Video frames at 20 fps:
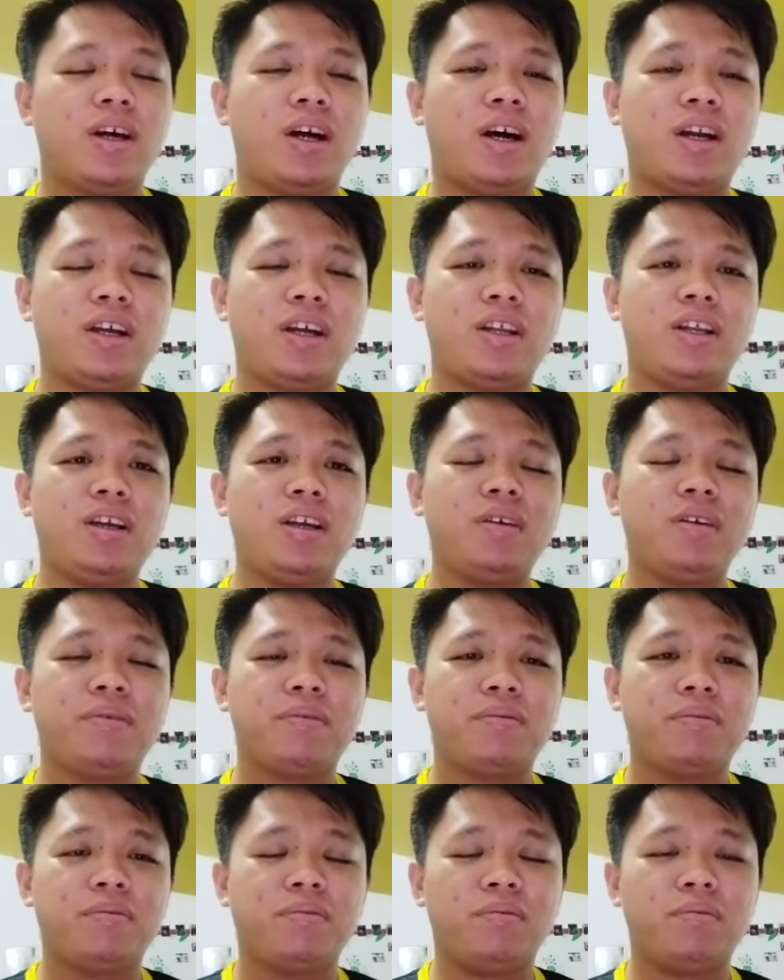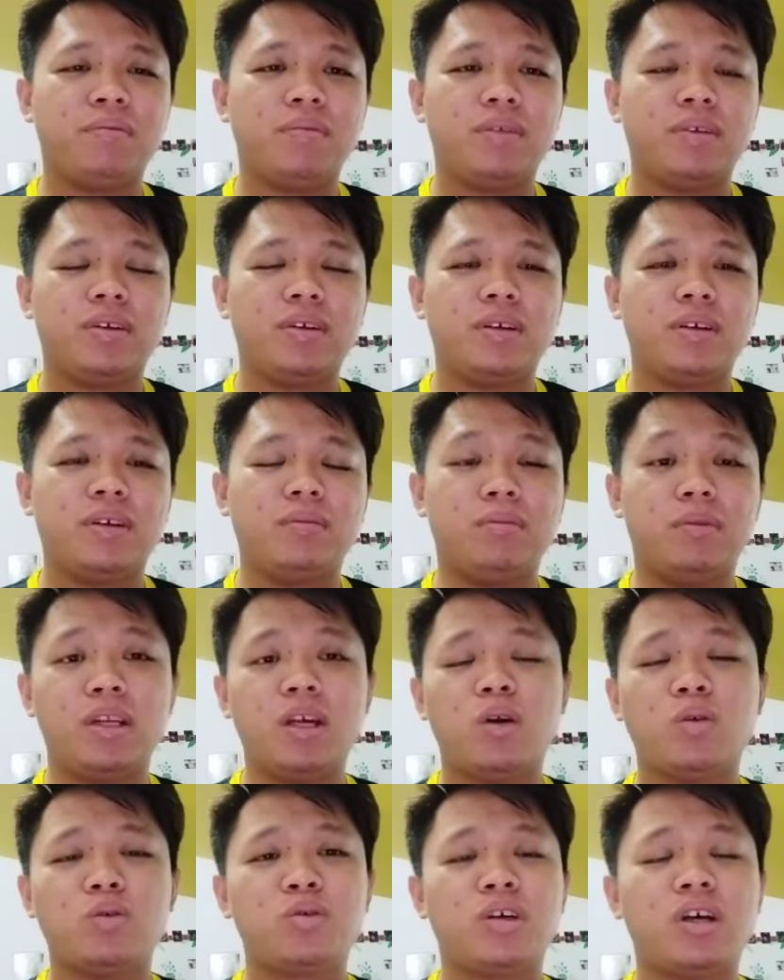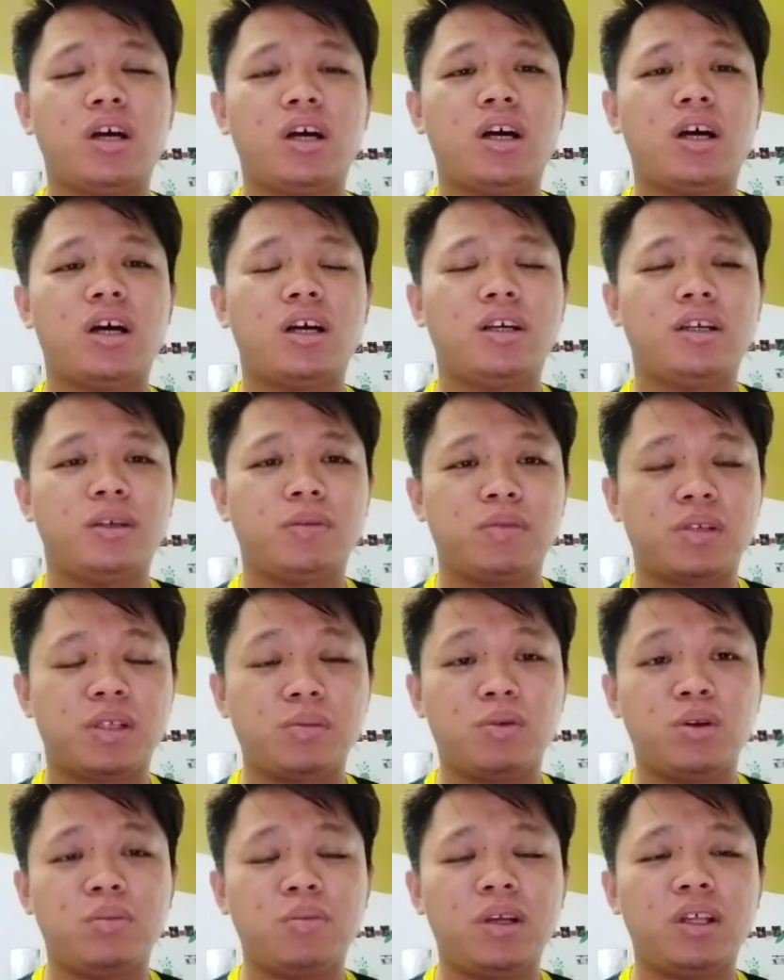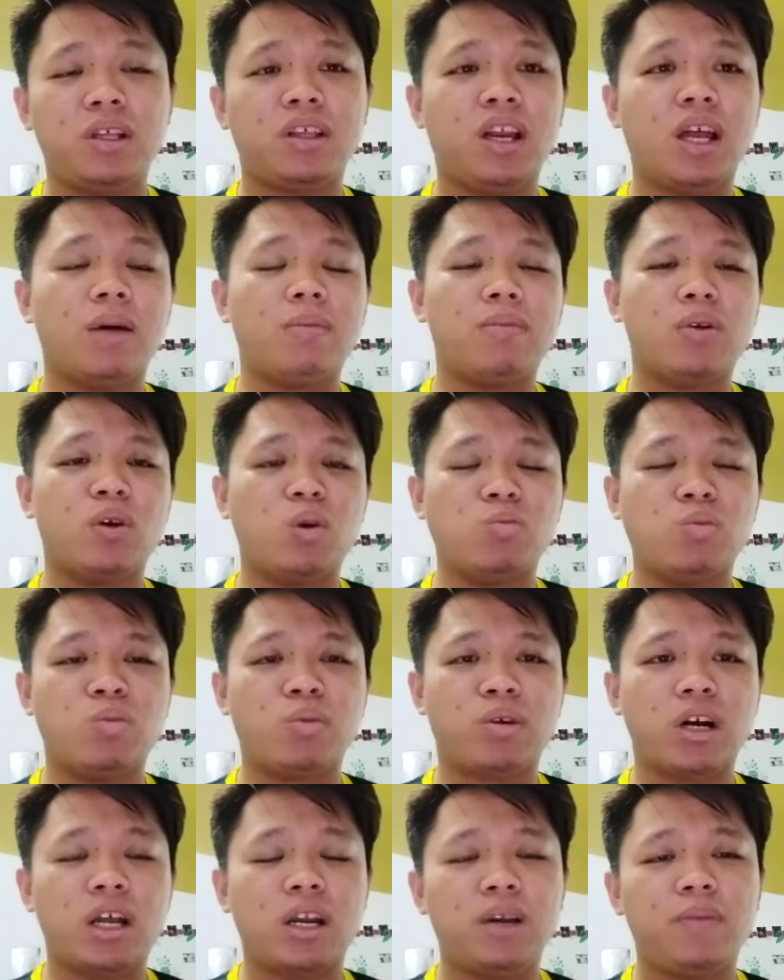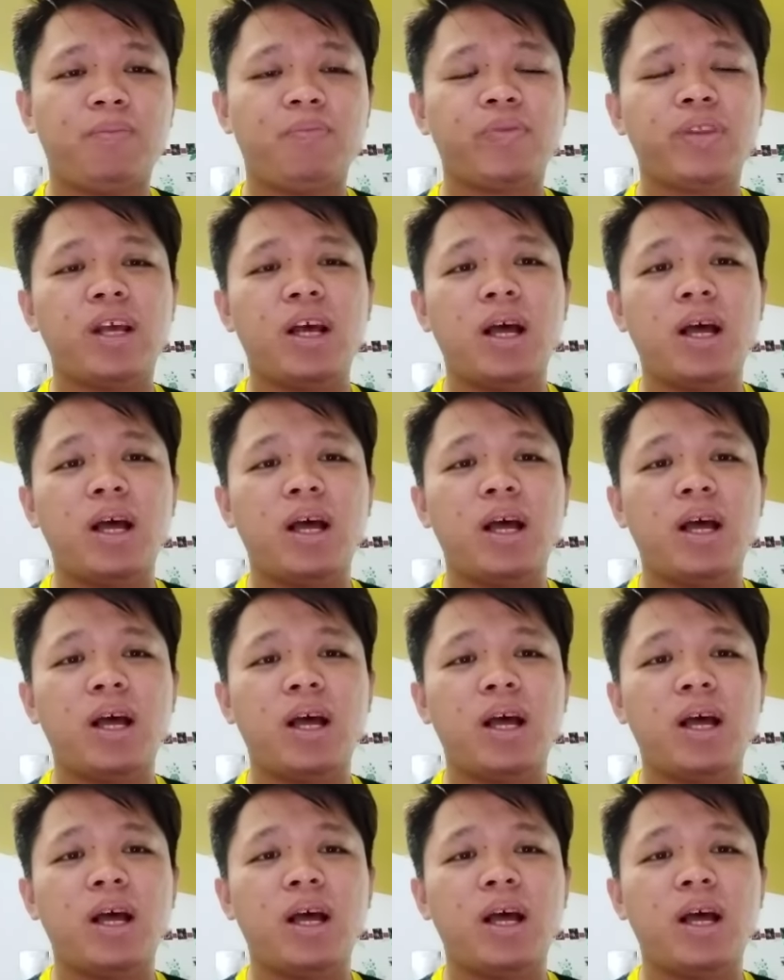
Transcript: Hari ini, beliau juga um, sebelum ini telah mengumumkan